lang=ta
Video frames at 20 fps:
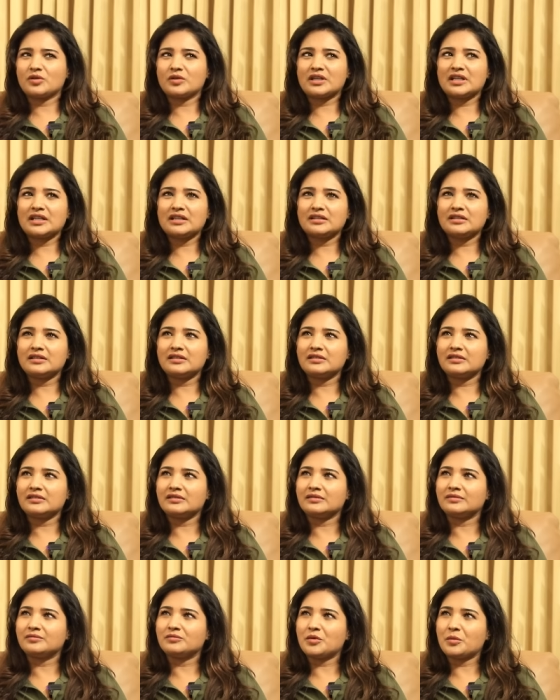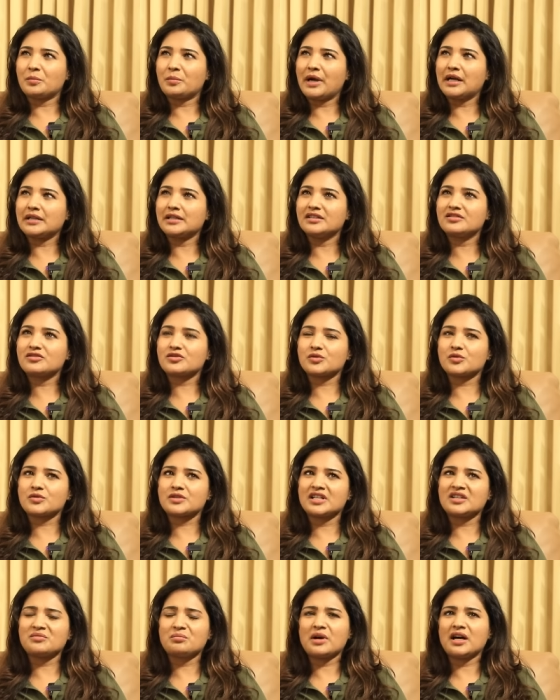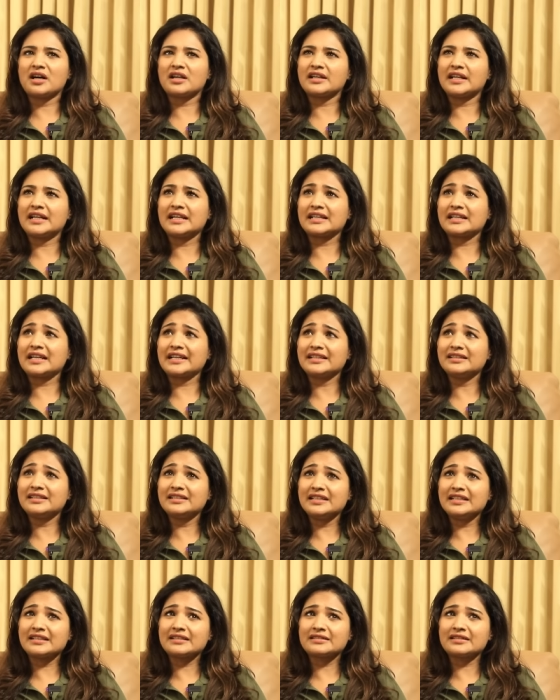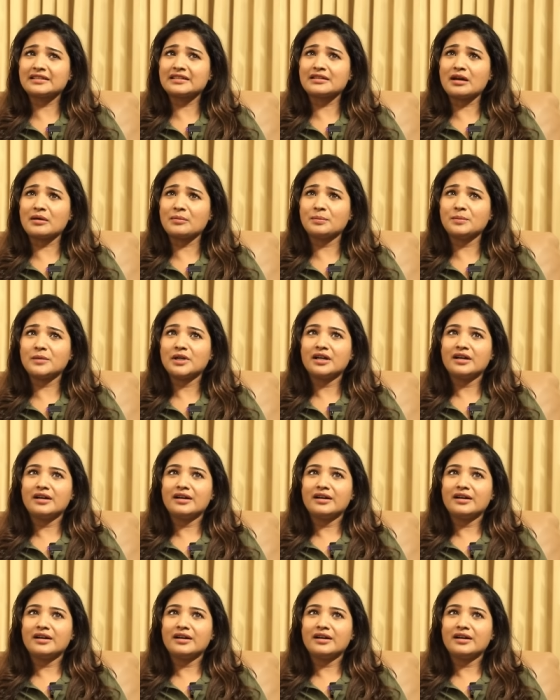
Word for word: சொல்கிறா பாண்டியன்ஸ் ஷோஸில் பாரு எனக்கு நான் எந்த நேரத்தில் நான்